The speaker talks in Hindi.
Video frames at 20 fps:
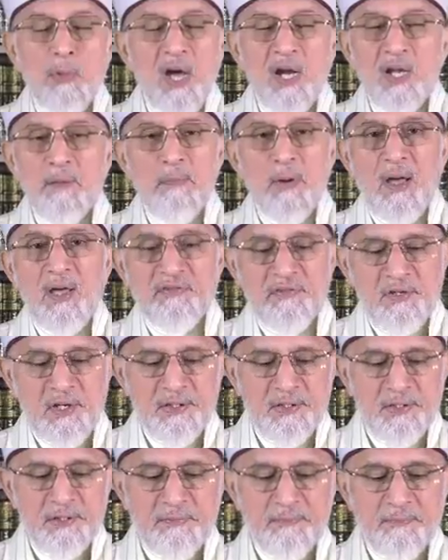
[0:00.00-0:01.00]
तुम्हारे पास
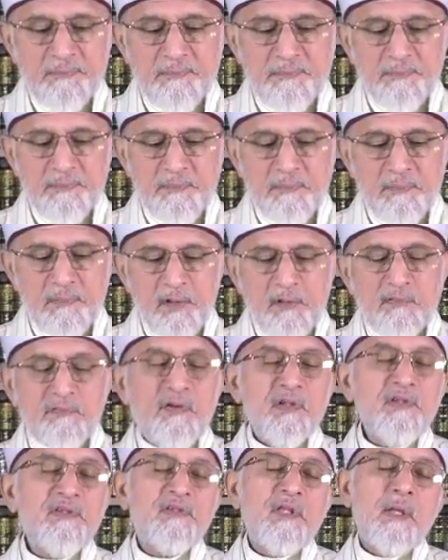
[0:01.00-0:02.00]
नहीं
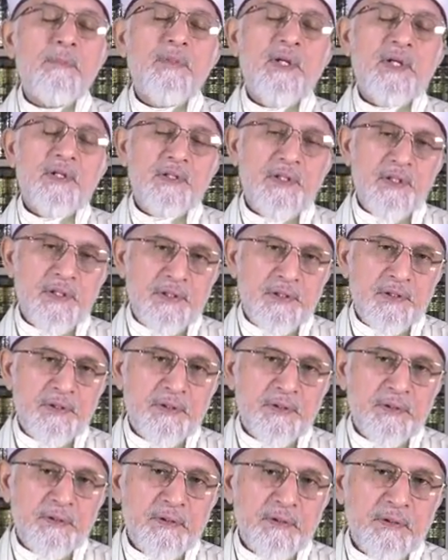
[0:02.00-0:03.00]
फत तबनी
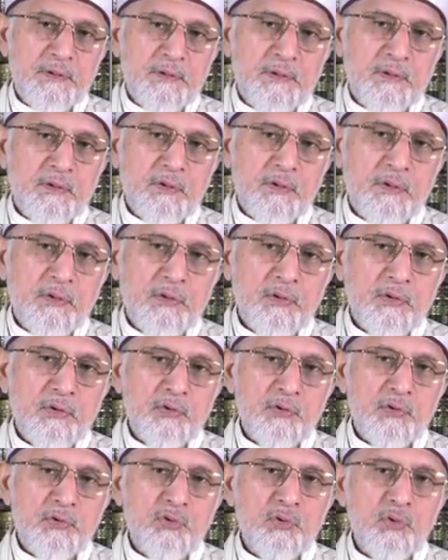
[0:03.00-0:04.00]

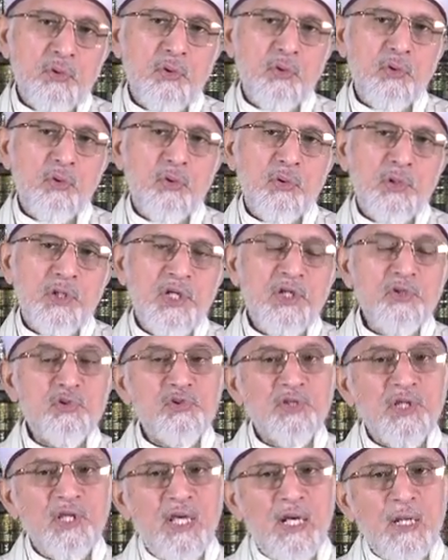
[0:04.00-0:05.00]
सो
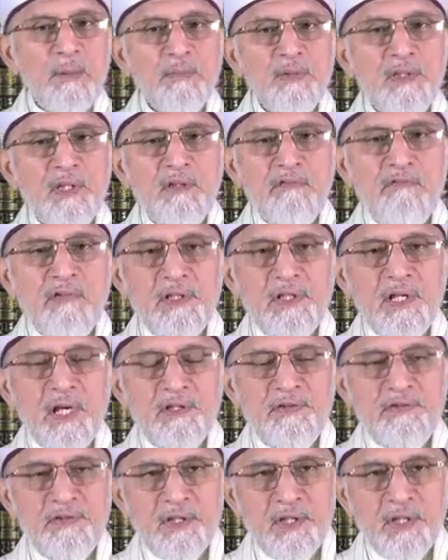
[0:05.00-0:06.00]
इस इल्म की
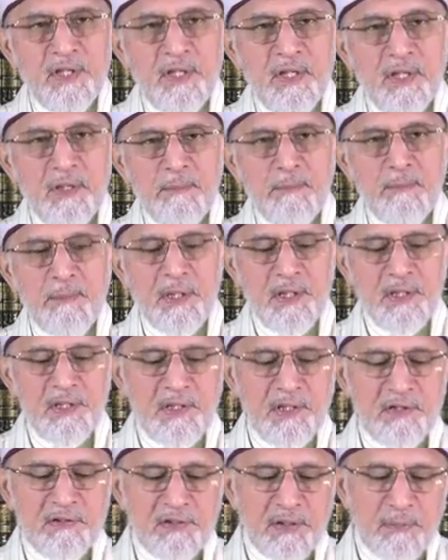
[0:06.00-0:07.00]
वजह से मेरी
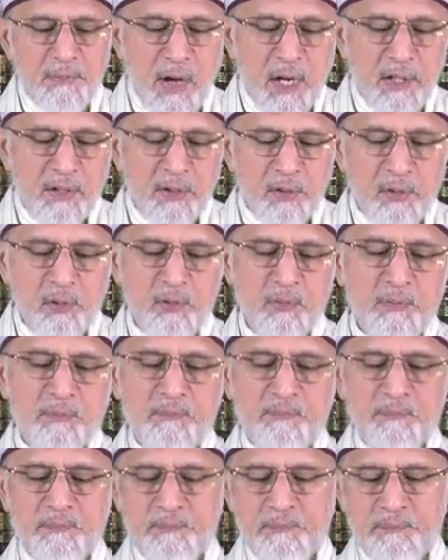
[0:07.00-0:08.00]
इतबा करो
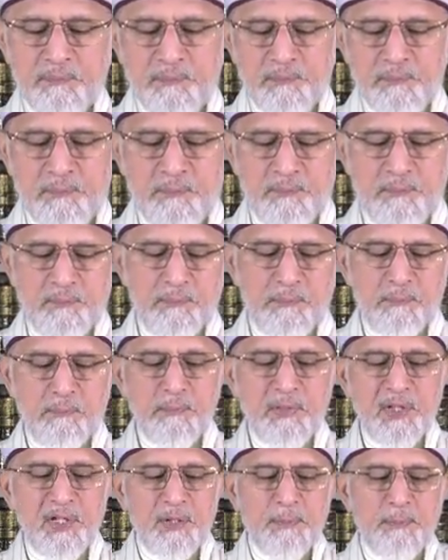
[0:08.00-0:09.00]

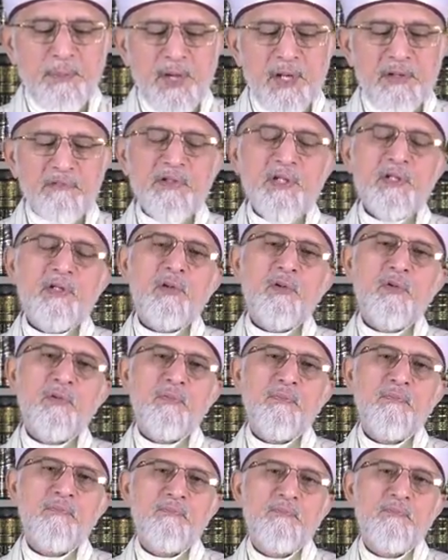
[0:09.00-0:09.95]
मेरी पैरवी करो